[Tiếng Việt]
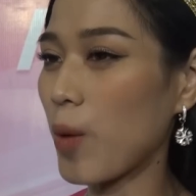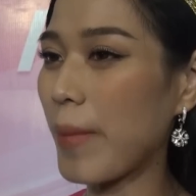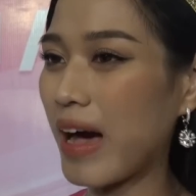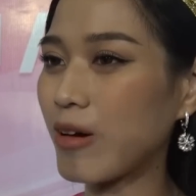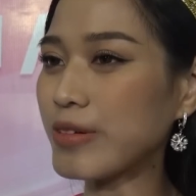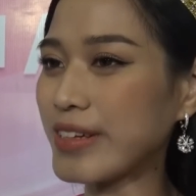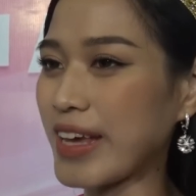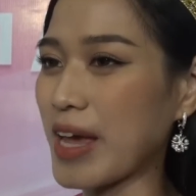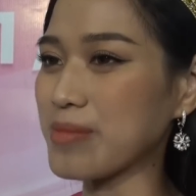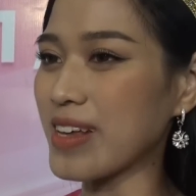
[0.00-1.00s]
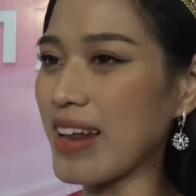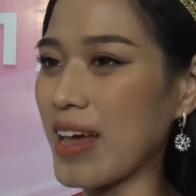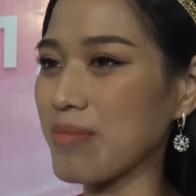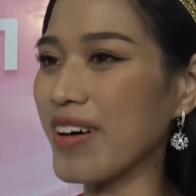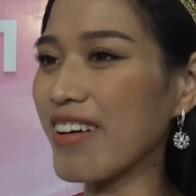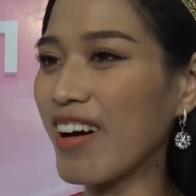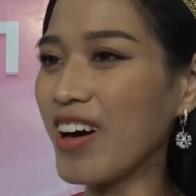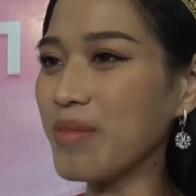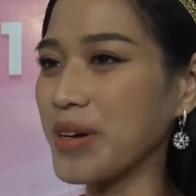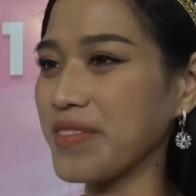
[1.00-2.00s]
họp báo thì em rất là bỡ
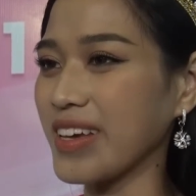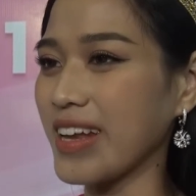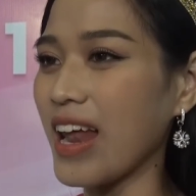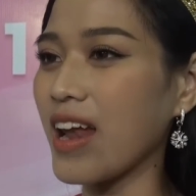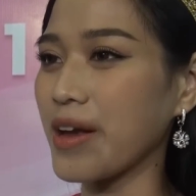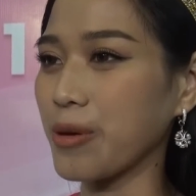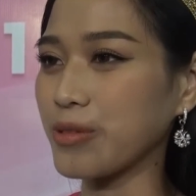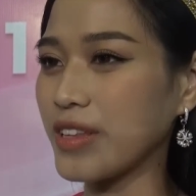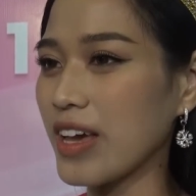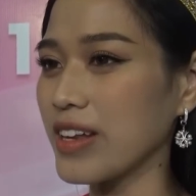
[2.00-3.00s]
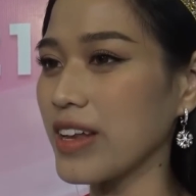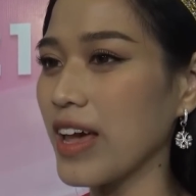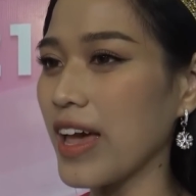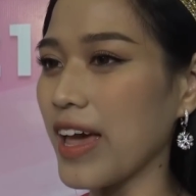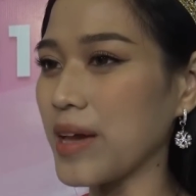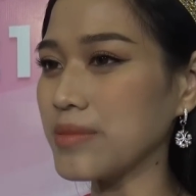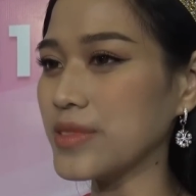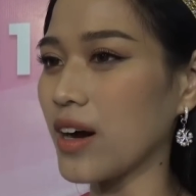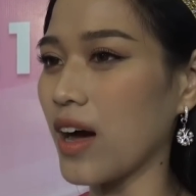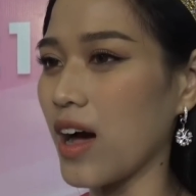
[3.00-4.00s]
ngỡ, bởi vì đây là lần đầu tiên em
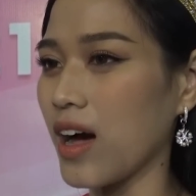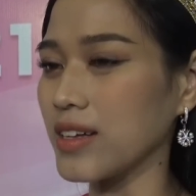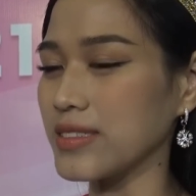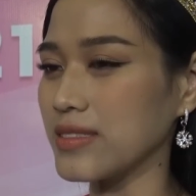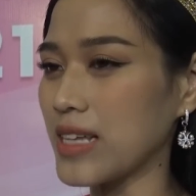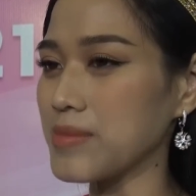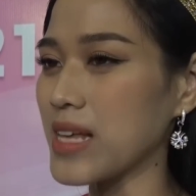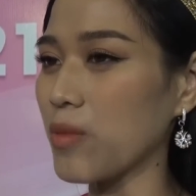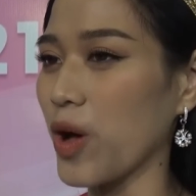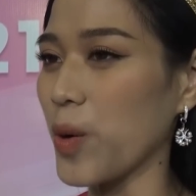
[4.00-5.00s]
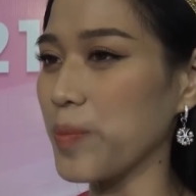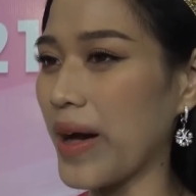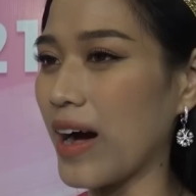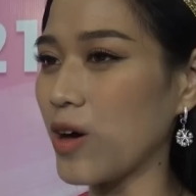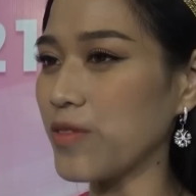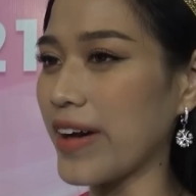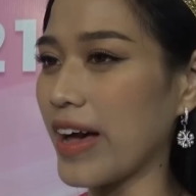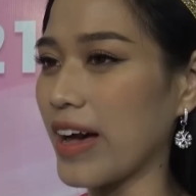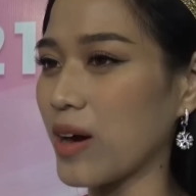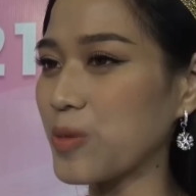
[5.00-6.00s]
được tham gia buổi họp báo,
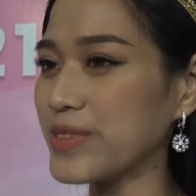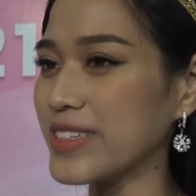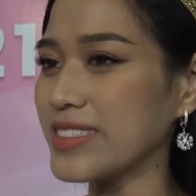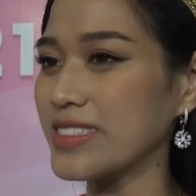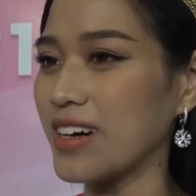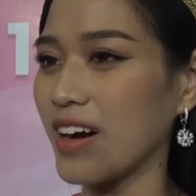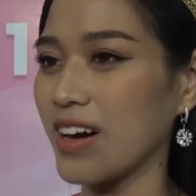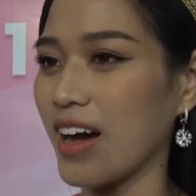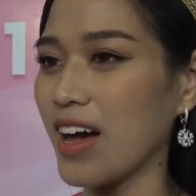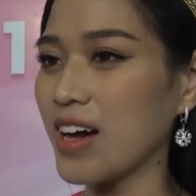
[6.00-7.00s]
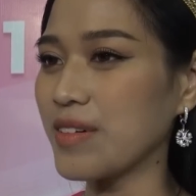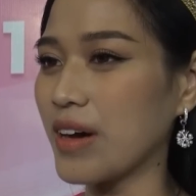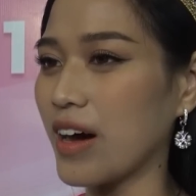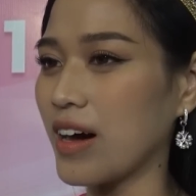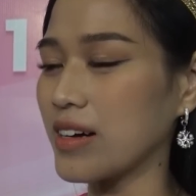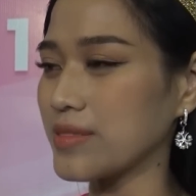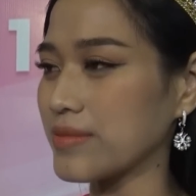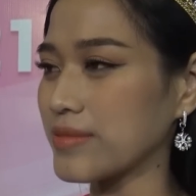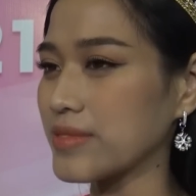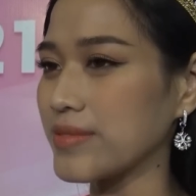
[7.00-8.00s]
và cũng như được
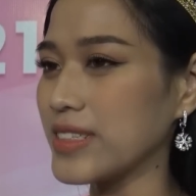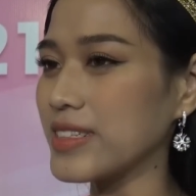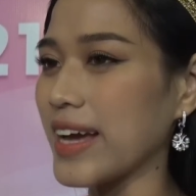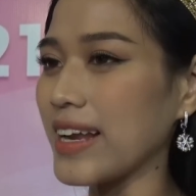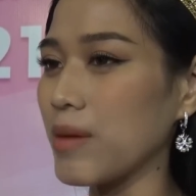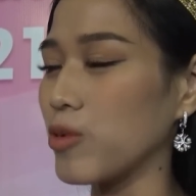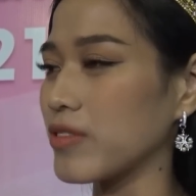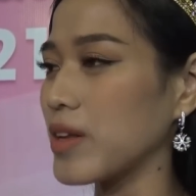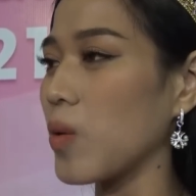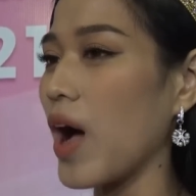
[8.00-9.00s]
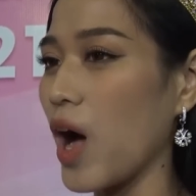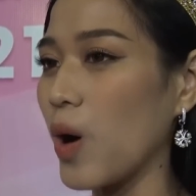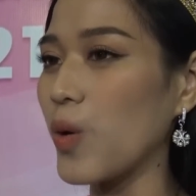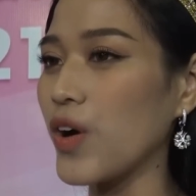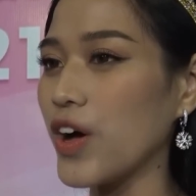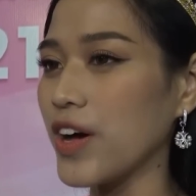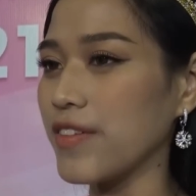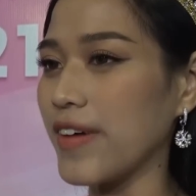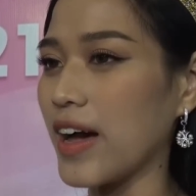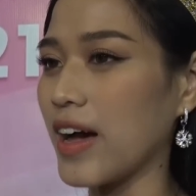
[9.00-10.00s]
với tư cách là một tân hoa hậu
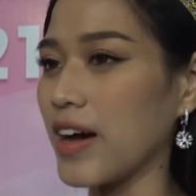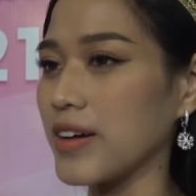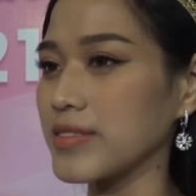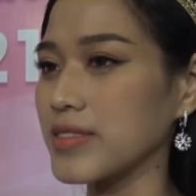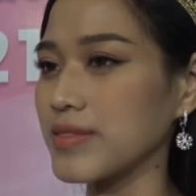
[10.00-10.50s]
và